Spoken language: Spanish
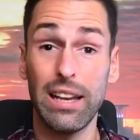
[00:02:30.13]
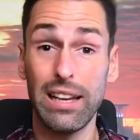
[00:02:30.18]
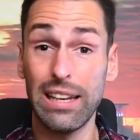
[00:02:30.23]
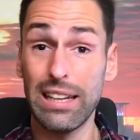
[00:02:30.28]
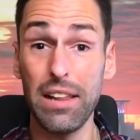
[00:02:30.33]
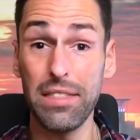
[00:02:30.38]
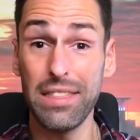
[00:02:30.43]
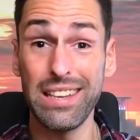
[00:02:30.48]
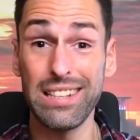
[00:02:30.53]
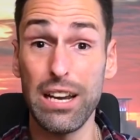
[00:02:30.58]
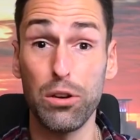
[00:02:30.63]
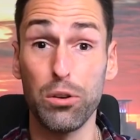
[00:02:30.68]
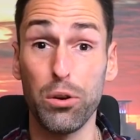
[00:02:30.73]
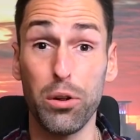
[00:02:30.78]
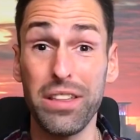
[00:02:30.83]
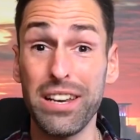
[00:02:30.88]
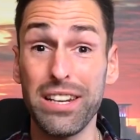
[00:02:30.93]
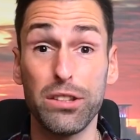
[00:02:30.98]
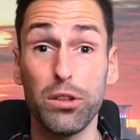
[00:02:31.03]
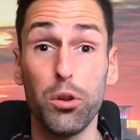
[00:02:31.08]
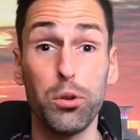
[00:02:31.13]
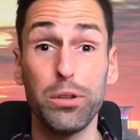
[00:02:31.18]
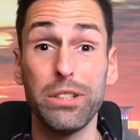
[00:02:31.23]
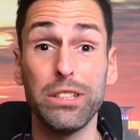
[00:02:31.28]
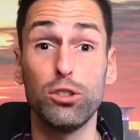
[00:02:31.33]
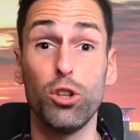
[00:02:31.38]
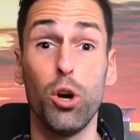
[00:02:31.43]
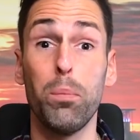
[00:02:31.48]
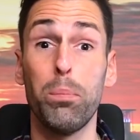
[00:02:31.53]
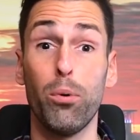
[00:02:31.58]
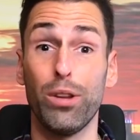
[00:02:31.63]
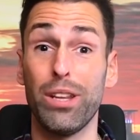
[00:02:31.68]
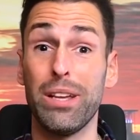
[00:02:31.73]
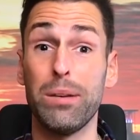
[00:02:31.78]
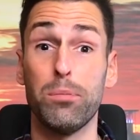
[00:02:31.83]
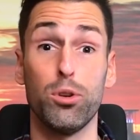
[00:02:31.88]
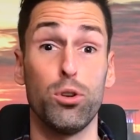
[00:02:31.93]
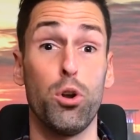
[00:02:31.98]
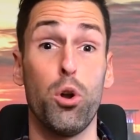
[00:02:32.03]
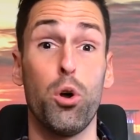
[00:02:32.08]
Gracias a conocer todo esto
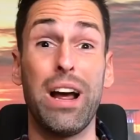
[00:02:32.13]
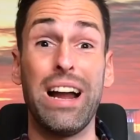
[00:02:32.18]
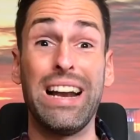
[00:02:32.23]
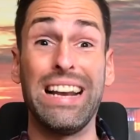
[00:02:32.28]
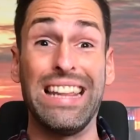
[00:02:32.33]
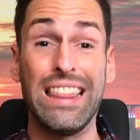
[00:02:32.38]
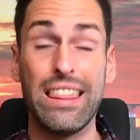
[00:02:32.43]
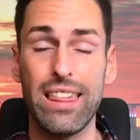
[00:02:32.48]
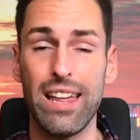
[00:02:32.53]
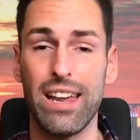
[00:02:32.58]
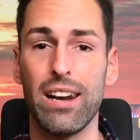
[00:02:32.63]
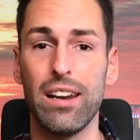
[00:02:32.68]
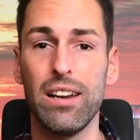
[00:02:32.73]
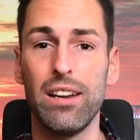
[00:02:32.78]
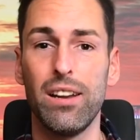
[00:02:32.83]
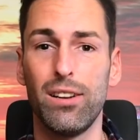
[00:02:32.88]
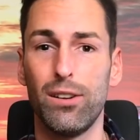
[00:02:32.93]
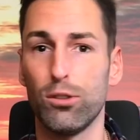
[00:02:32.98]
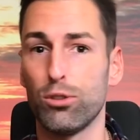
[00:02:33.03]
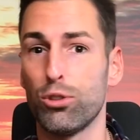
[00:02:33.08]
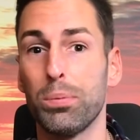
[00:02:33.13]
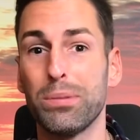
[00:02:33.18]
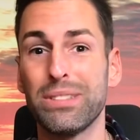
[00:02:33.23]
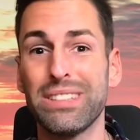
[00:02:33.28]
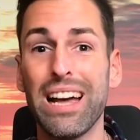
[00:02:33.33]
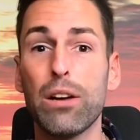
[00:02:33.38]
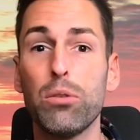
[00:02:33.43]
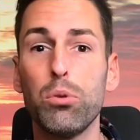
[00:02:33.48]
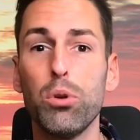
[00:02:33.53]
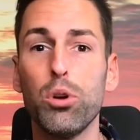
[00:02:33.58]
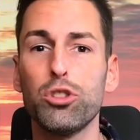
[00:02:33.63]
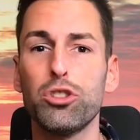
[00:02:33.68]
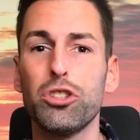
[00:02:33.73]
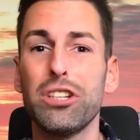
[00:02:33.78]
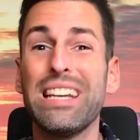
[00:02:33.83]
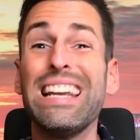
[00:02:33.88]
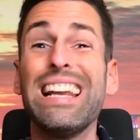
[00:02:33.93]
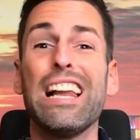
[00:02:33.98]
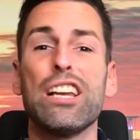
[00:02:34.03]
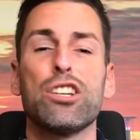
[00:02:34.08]
podemos localizar los
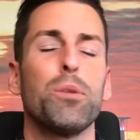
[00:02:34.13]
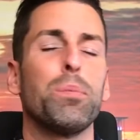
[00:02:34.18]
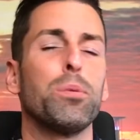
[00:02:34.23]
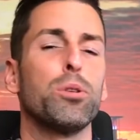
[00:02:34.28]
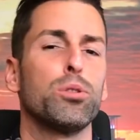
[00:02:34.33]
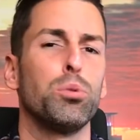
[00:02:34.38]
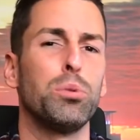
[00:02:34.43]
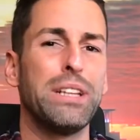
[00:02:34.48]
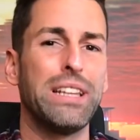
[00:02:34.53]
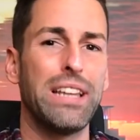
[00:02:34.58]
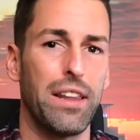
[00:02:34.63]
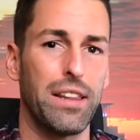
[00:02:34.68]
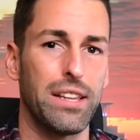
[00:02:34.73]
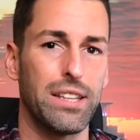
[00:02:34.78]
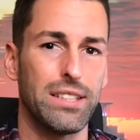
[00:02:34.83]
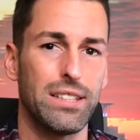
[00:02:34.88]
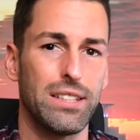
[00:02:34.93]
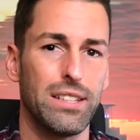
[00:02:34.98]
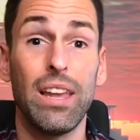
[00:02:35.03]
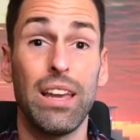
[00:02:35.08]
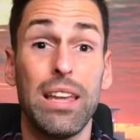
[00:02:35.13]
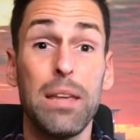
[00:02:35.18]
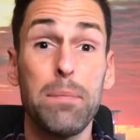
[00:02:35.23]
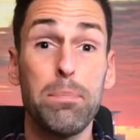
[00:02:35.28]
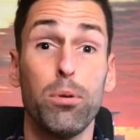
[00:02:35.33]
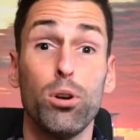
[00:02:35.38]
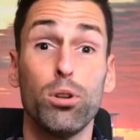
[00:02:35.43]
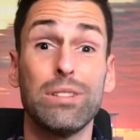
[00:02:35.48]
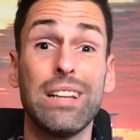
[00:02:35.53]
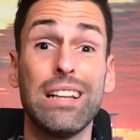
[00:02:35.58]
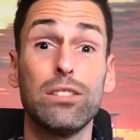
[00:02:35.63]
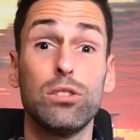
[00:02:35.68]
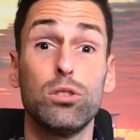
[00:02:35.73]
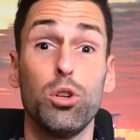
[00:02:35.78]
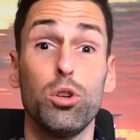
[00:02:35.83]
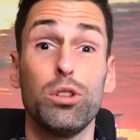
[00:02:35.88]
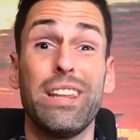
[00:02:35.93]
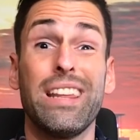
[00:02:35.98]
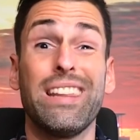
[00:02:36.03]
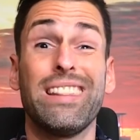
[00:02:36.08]
obstáculos y las oportunidades y por lo
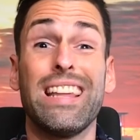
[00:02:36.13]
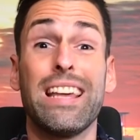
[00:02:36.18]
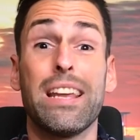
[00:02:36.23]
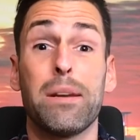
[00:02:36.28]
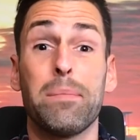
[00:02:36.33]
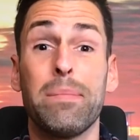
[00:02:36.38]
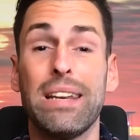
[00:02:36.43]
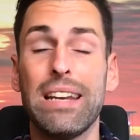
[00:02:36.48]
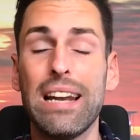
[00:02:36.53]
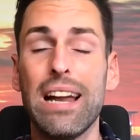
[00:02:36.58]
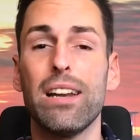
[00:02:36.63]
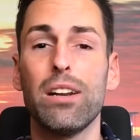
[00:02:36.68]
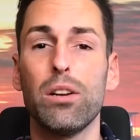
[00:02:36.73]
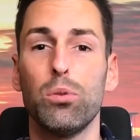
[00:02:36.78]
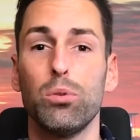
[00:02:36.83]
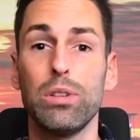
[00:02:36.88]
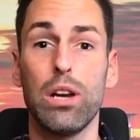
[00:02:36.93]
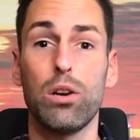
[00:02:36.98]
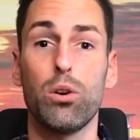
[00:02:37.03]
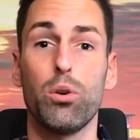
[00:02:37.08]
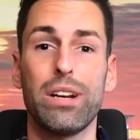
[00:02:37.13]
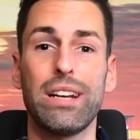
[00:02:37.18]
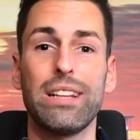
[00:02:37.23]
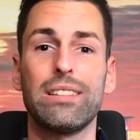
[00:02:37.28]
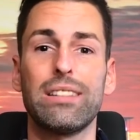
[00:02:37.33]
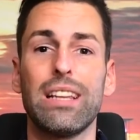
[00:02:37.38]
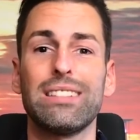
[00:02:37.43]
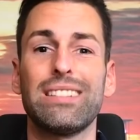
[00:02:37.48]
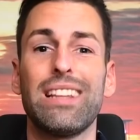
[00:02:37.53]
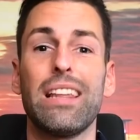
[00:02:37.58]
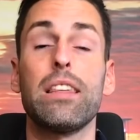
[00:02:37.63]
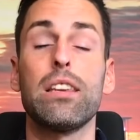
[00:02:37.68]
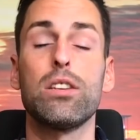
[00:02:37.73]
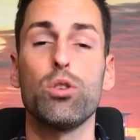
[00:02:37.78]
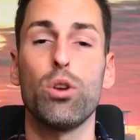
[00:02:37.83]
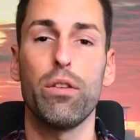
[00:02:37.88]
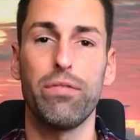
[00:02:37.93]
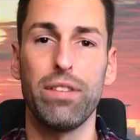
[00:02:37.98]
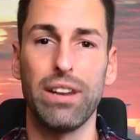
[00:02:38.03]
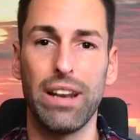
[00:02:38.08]
tanto determinar unas correctas
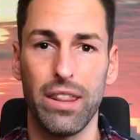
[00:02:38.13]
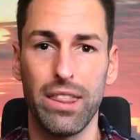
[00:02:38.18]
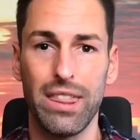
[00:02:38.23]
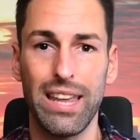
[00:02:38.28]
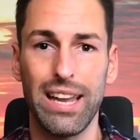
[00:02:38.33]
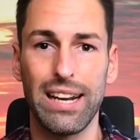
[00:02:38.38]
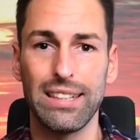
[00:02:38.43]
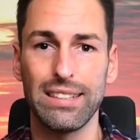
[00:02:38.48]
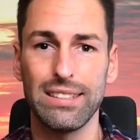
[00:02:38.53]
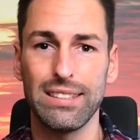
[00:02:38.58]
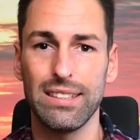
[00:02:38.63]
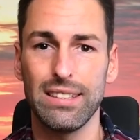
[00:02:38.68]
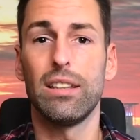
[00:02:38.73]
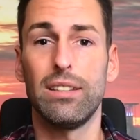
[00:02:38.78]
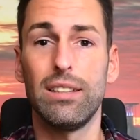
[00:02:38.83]
decisiones financieras.